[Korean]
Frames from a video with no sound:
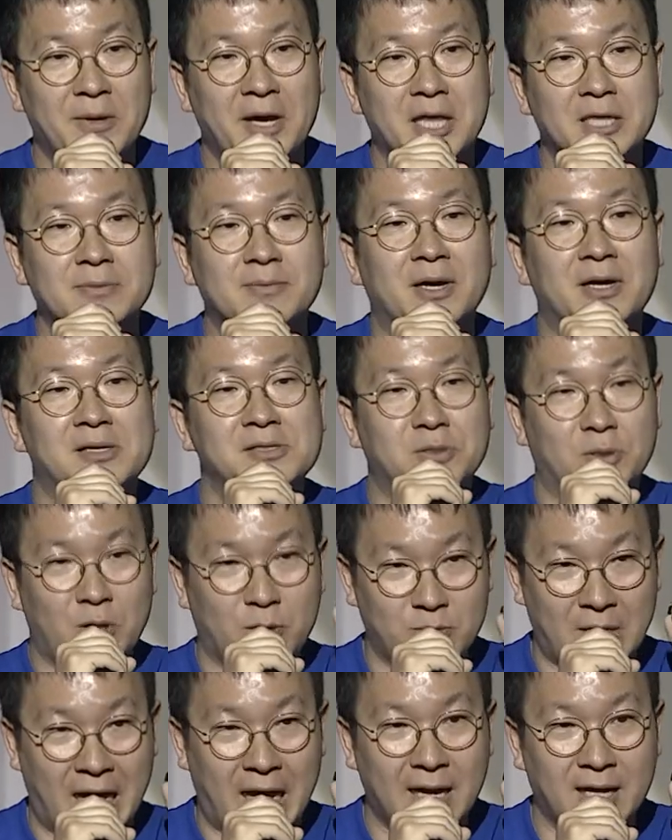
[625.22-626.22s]
하는 말을 전화로
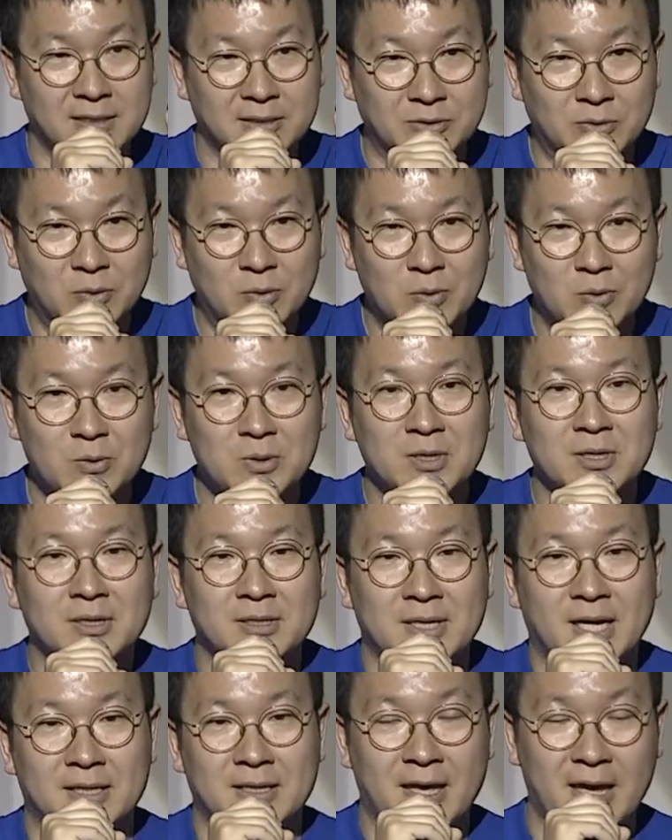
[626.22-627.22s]
다 알아듣고
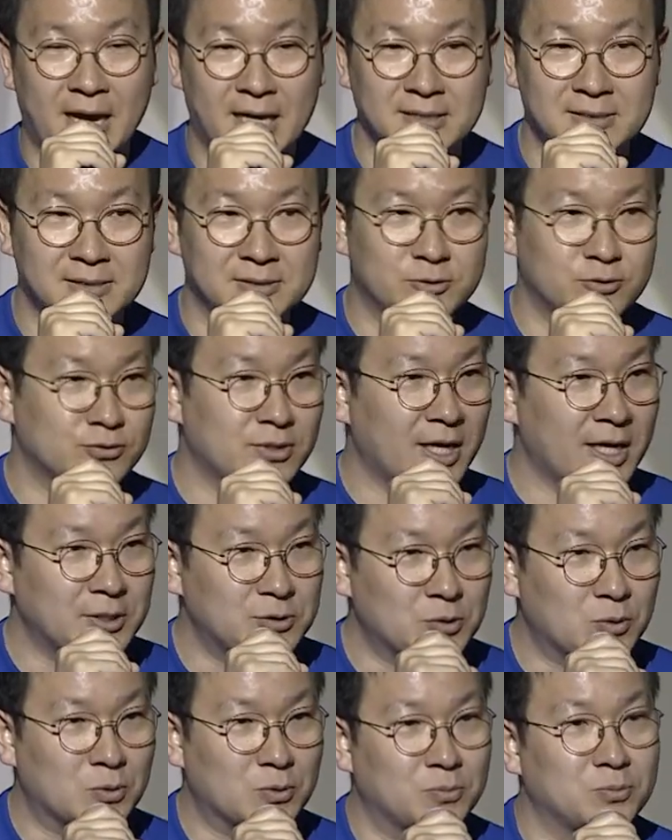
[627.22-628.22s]
야내 아들
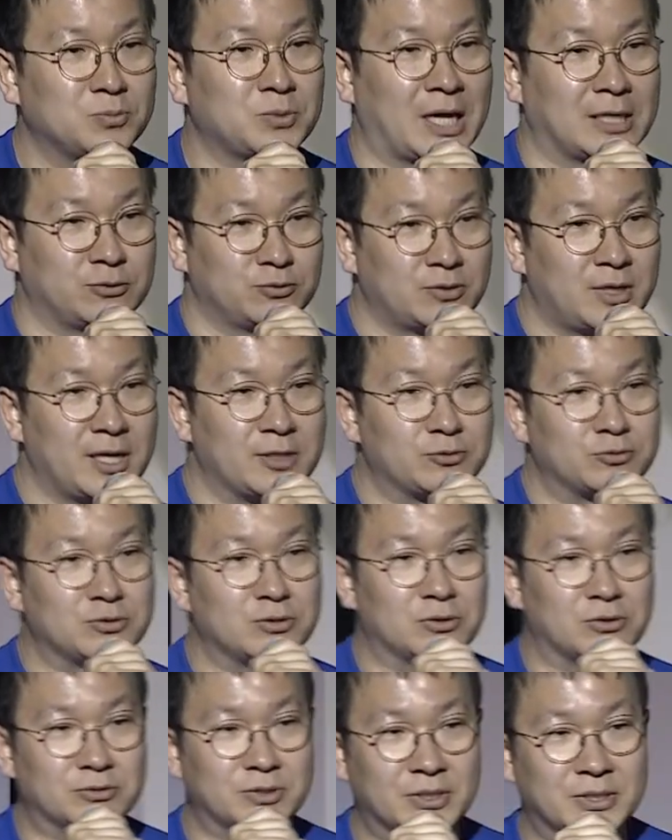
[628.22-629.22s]
추가해줘 다 추가해 주는
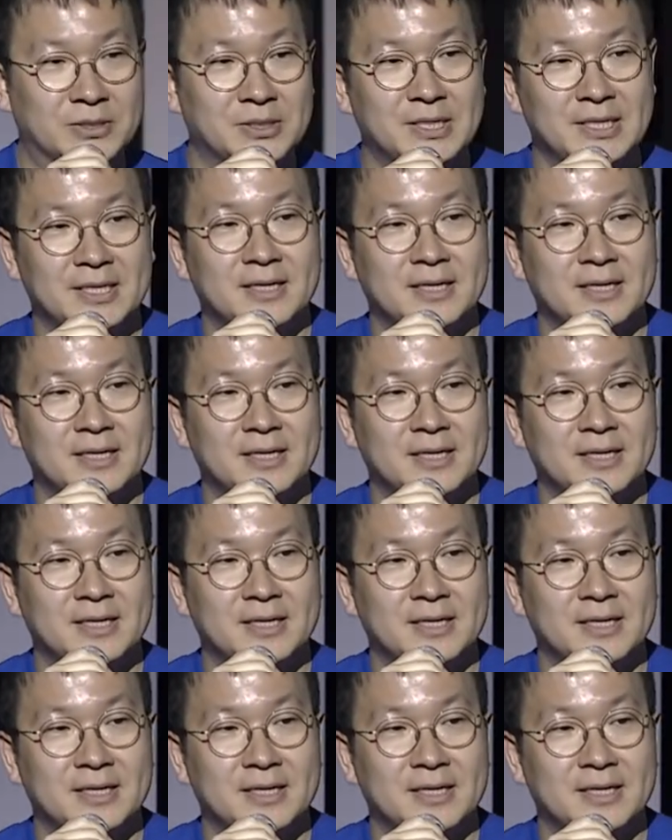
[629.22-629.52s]
거고요.